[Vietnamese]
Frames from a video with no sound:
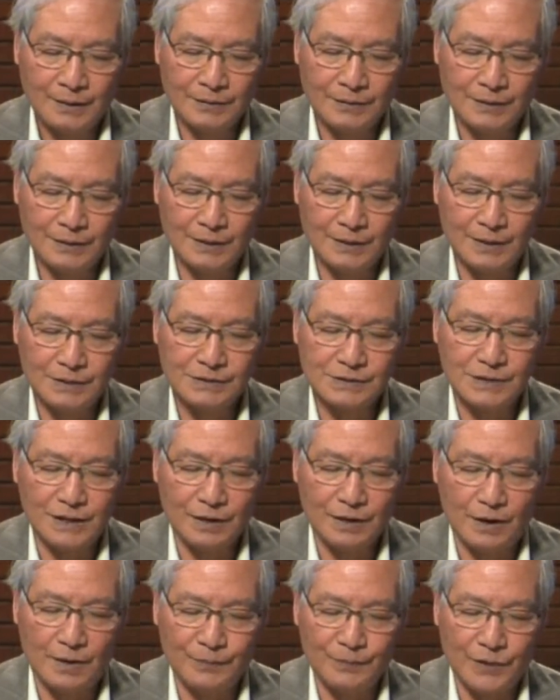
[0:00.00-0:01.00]
Chương trình sẽ
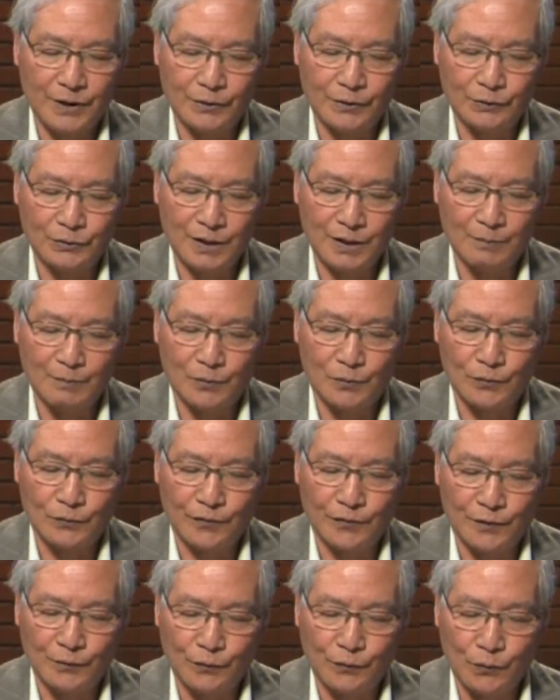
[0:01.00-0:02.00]
gồm nhiều tiết mục
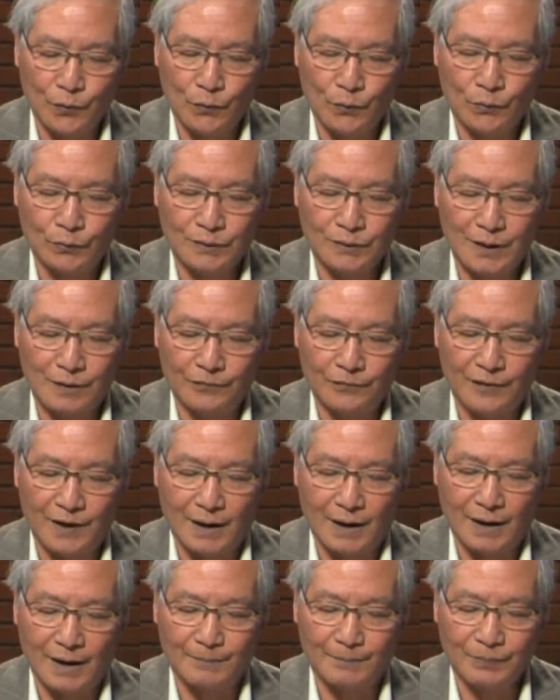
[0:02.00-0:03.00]
phong phú, thêm
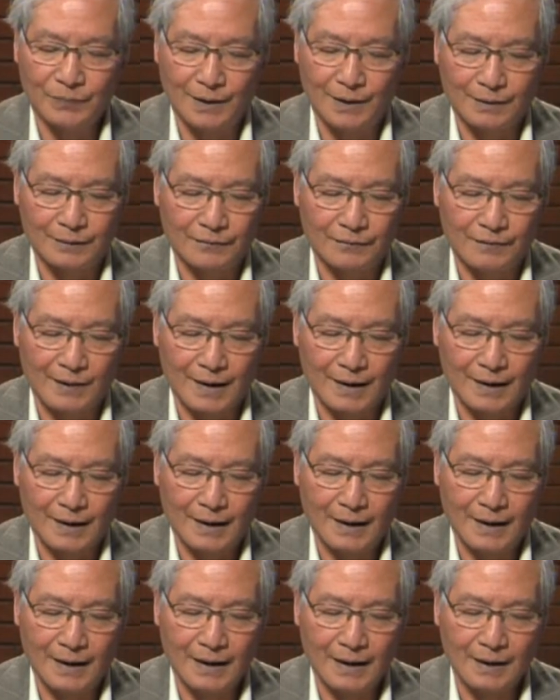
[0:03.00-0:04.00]
phần ẩm thực và
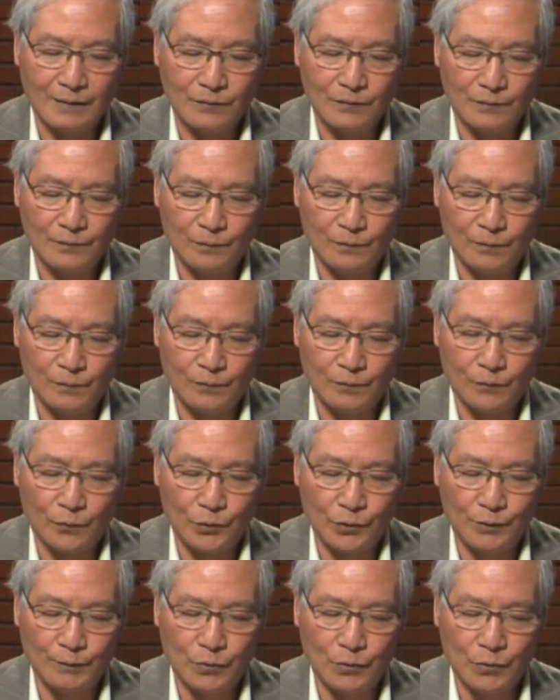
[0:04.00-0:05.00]
ca hát,
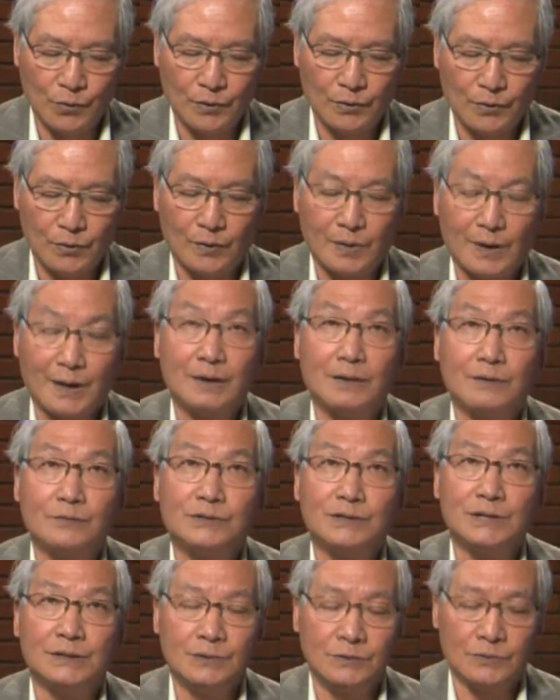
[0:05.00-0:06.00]
vui múa của các học
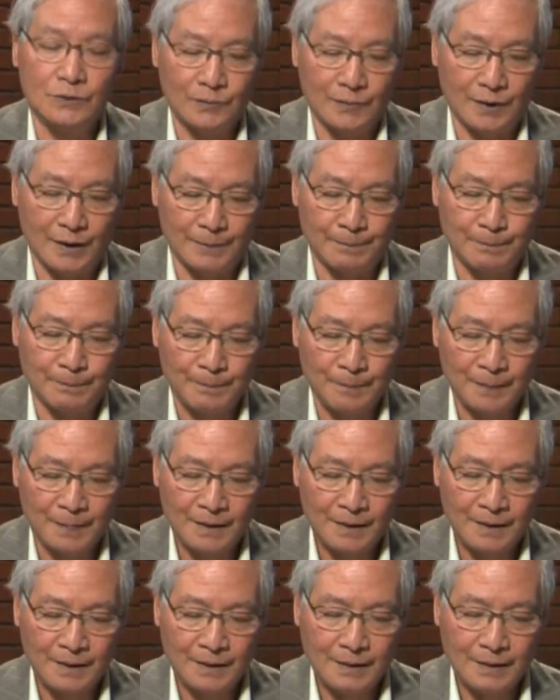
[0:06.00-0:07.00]
sinh tốt nghiệp.
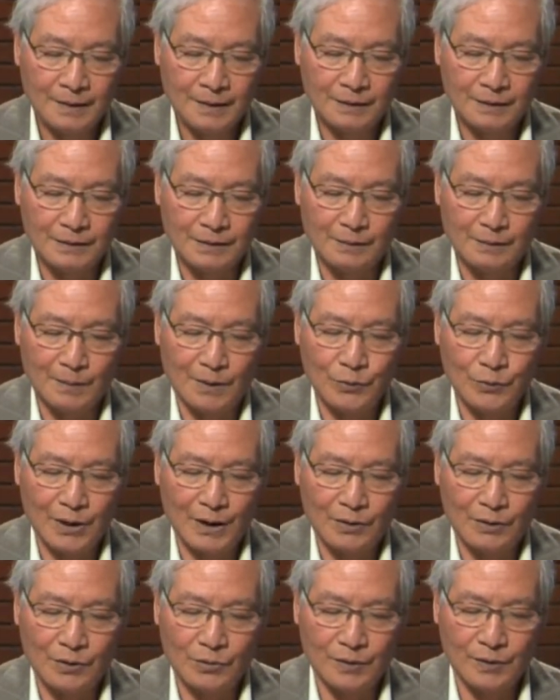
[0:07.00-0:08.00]
Trường mẫu
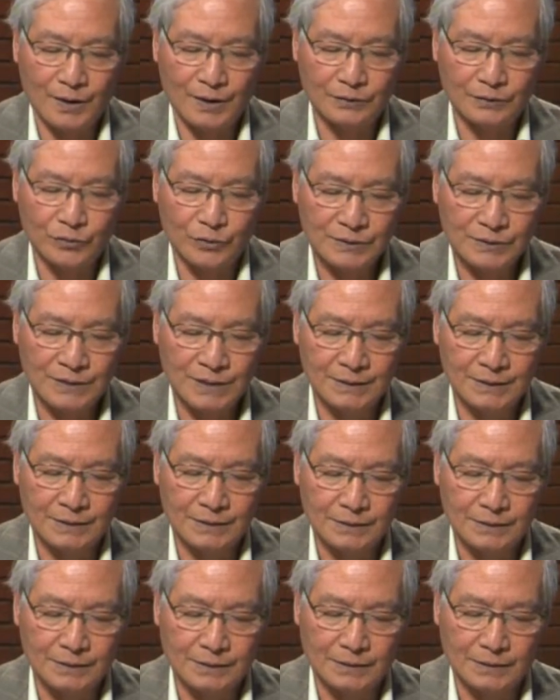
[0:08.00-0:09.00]
giáo Âu Cơ tuyển sinh,
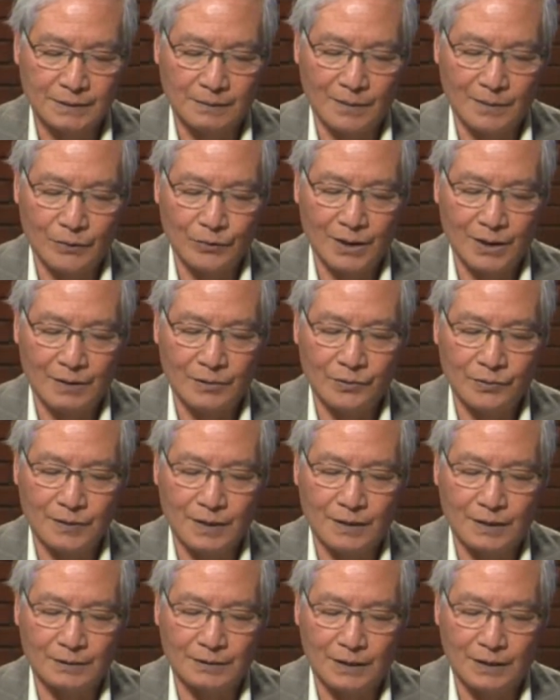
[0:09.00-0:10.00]
trường mẫu giáo Âu
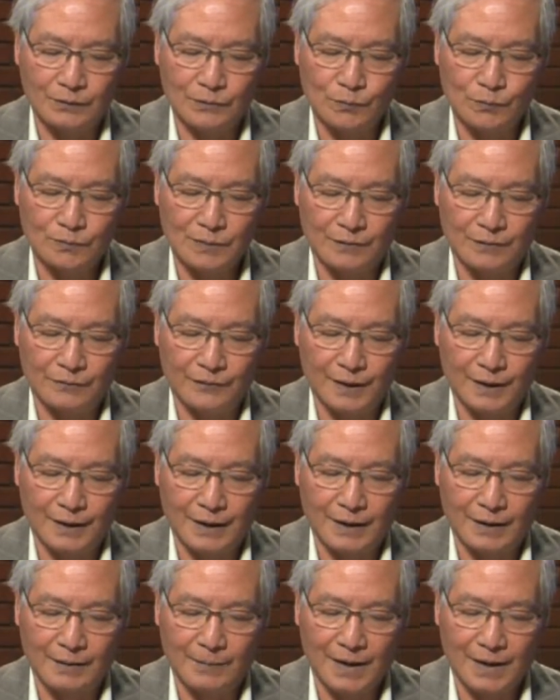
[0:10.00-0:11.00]
Cơ tại trung tâm Việt
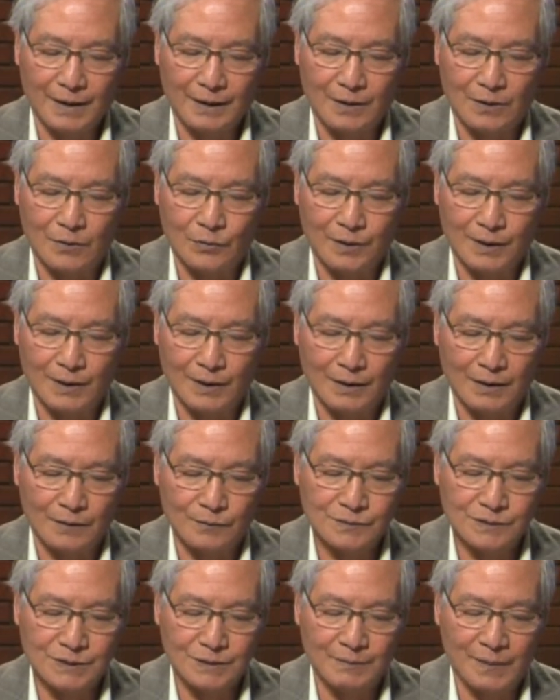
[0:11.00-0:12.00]
E bắt đầu nhận
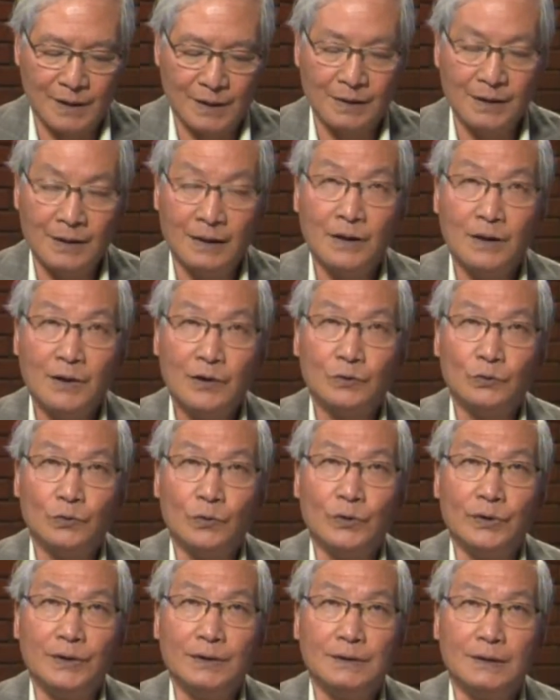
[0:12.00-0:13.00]
học sinh mới
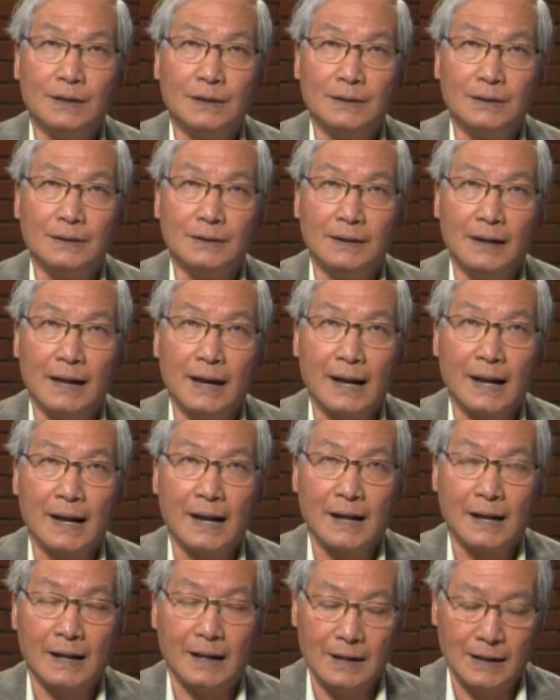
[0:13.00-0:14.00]
tuổi từ
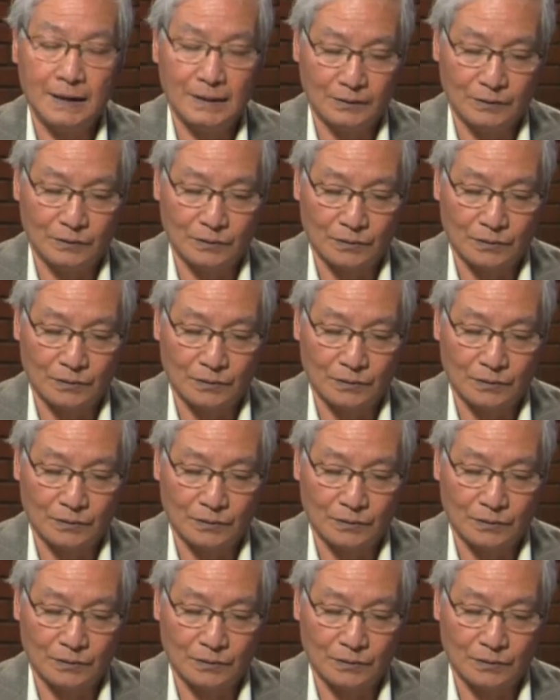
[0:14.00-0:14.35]
2